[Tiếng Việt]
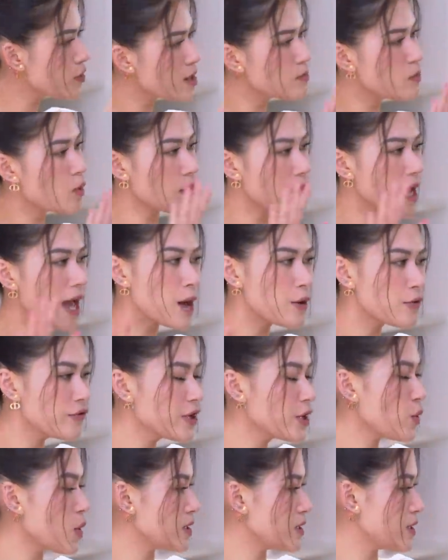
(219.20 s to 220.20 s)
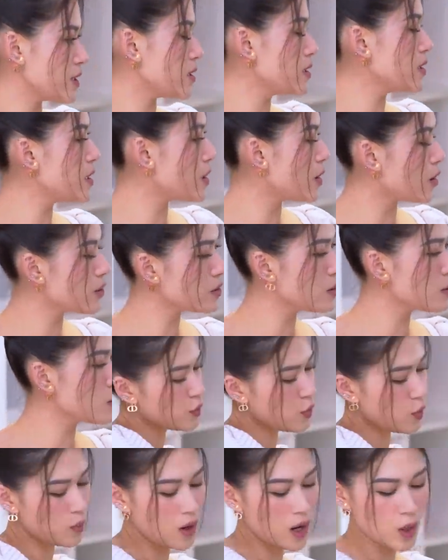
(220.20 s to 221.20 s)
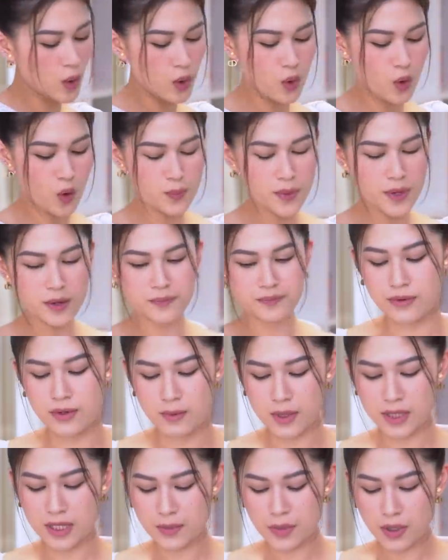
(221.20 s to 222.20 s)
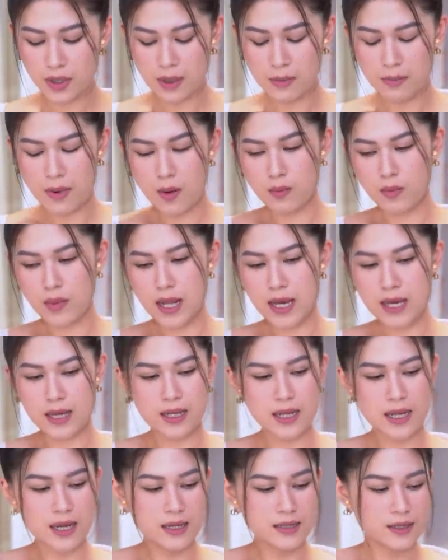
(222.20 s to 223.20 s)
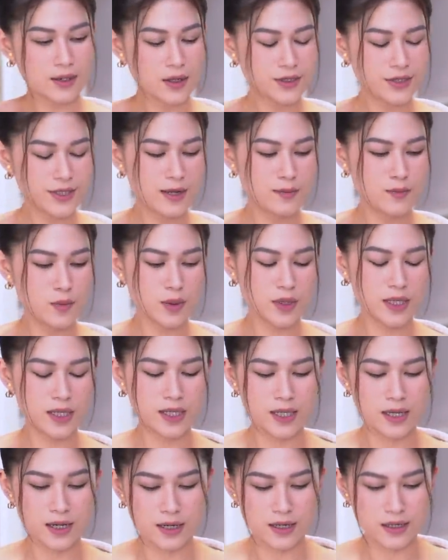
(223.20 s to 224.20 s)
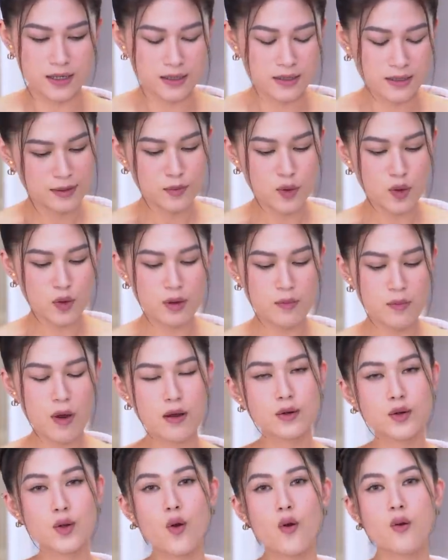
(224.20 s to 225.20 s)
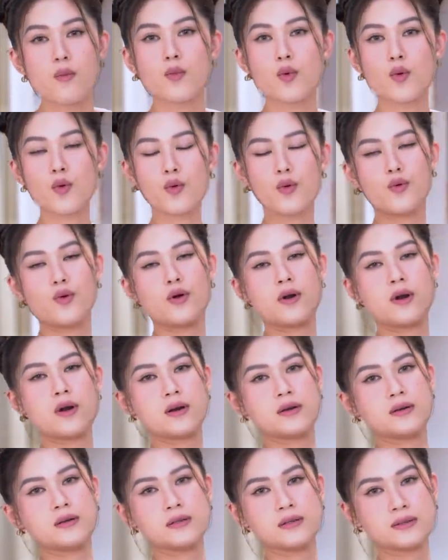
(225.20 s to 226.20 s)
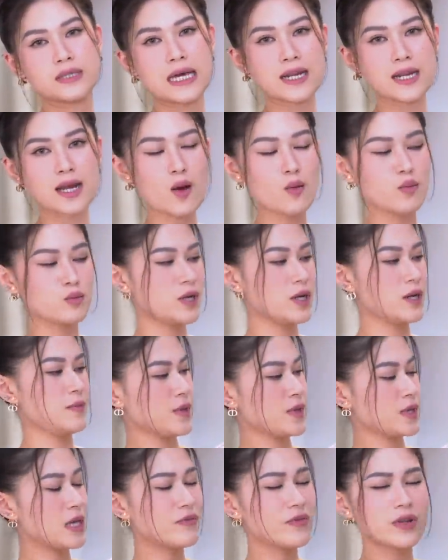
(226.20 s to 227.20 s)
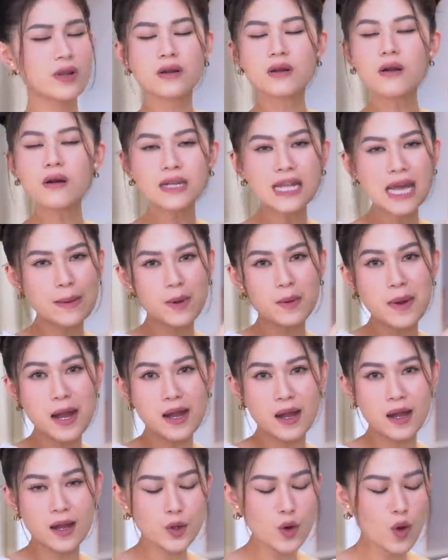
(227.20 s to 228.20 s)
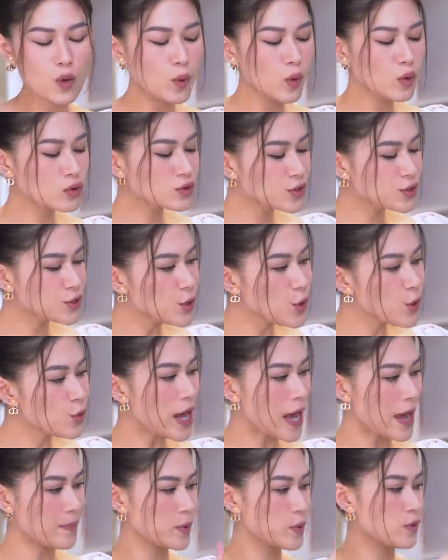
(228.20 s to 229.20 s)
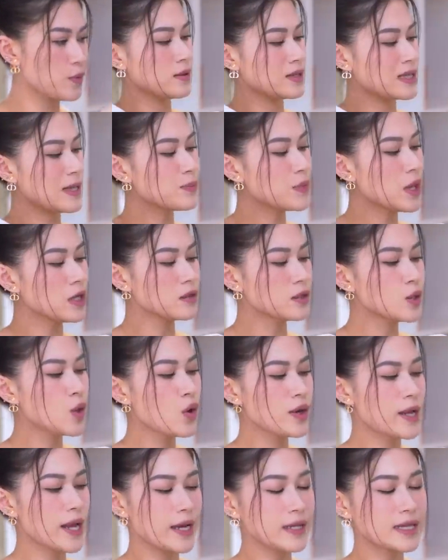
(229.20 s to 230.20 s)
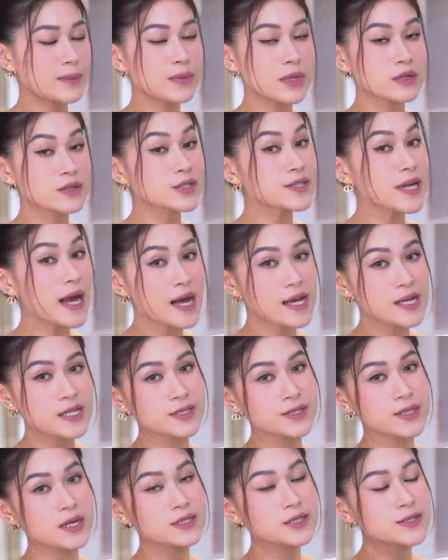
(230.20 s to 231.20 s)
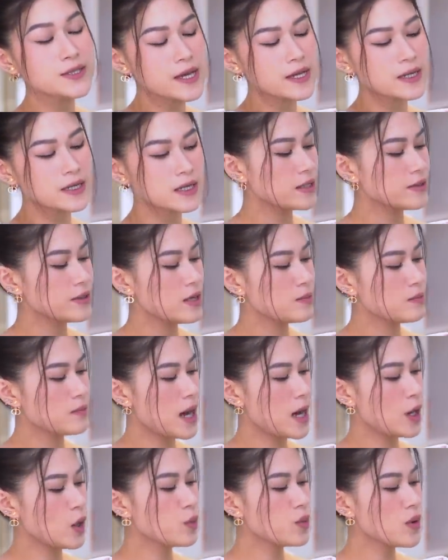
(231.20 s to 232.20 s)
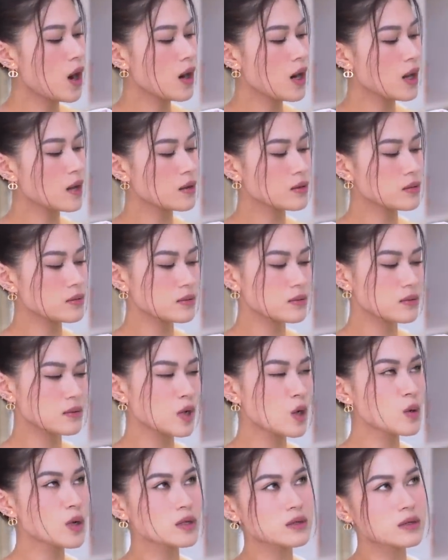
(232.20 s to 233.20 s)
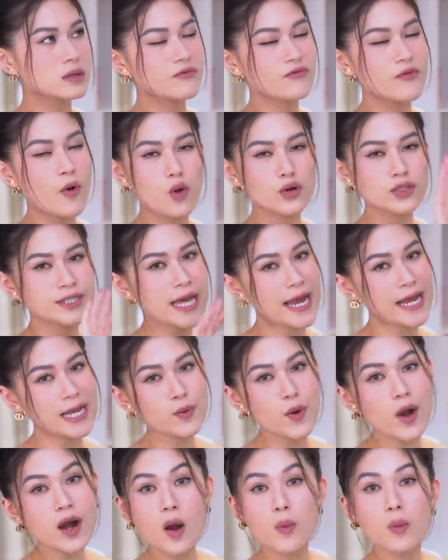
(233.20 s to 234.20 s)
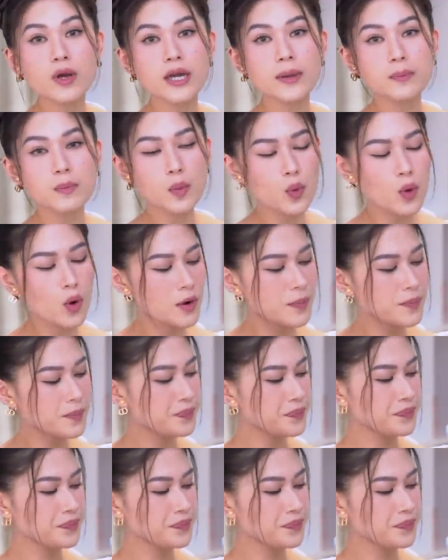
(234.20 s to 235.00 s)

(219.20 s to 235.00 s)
ra một cái outfit hoàn chỉnh này nọ cho nên cũng hơi hồi hộp đó. Nhưng mà Tâm rất là mong là nó sẽ là một cái món đồ mua thành công nhé. Tại vì nó rất đẹp các bạn ạ, cái đôi boot siêu đẹp luôn. Tâm thử đôi này, Tâm thử size ở Sing, nhưng mà lúc đó vội chạy quá không có kịp mua.